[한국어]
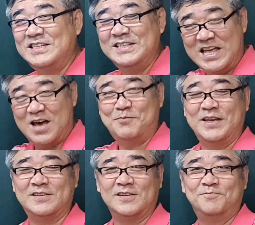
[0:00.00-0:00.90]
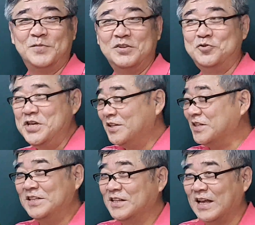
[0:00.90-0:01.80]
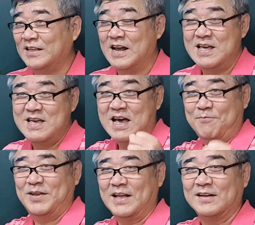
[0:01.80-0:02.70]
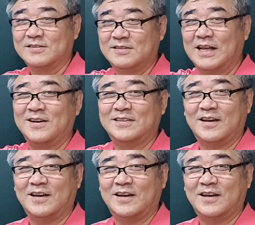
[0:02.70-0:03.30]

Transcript: 진의 앞에서 뒤에서 있는 게 아니라 앞에 나가서 나를